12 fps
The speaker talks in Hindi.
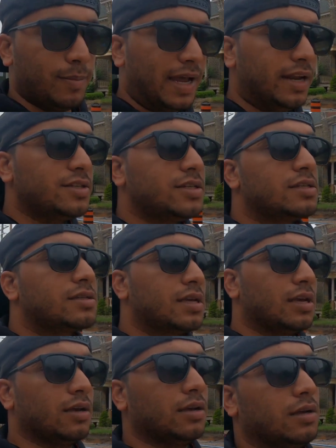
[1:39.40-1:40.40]
पहली चीज़
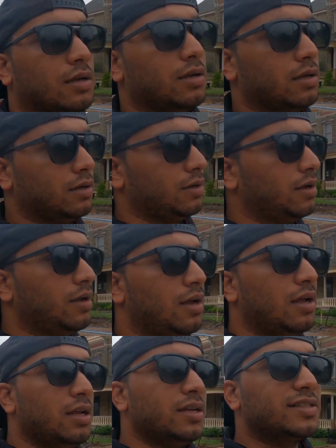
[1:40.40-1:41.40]

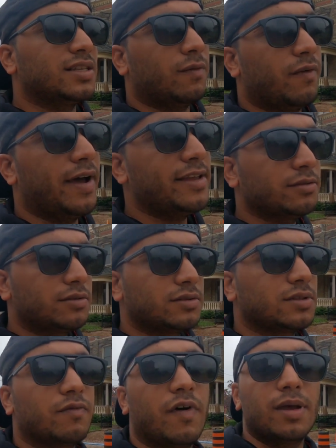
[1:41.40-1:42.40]
सफाई तो
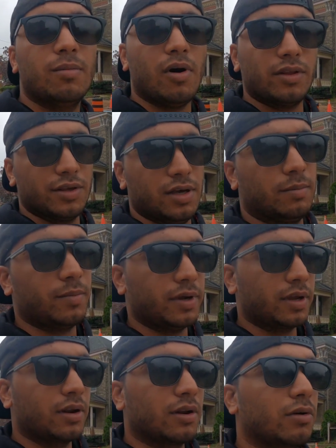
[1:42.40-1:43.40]
सफाई बहुत है यहाँ
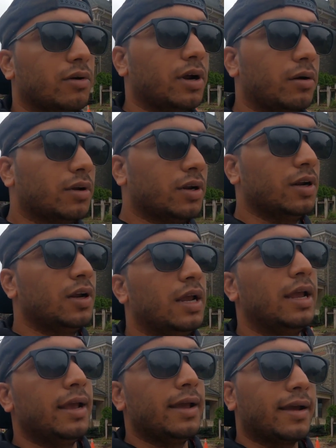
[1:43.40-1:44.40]
पे नो डाउट
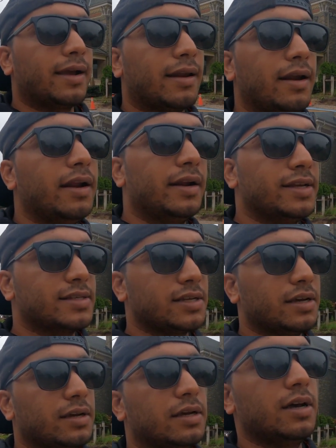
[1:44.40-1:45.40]
क्लिनिंगनेस
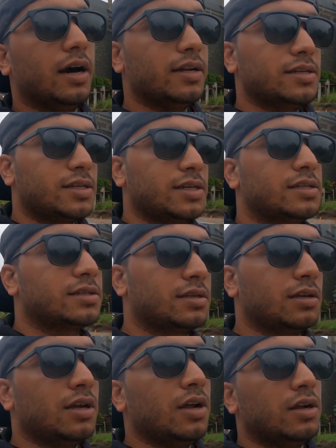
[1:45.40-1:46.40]
है हर चीज़
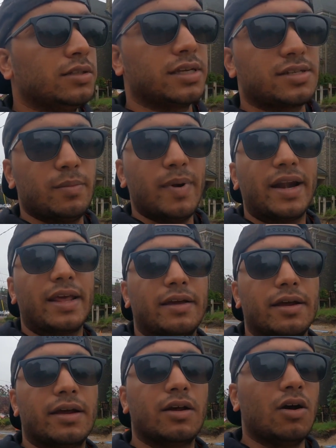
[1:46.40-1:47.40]

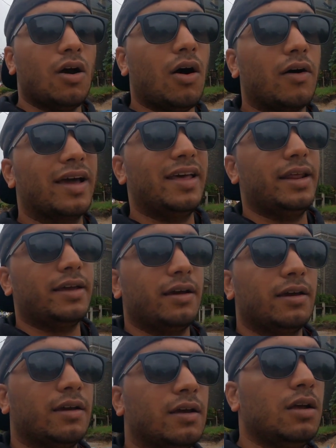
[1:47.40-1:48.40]
सिस्टमेटिक है ऑर्गेनिक
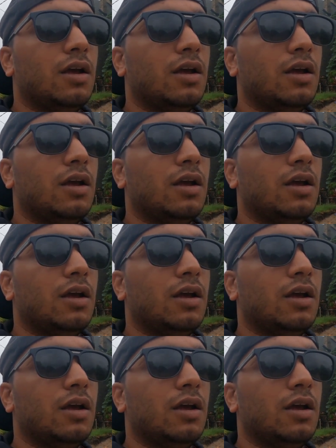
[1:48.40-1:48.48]
है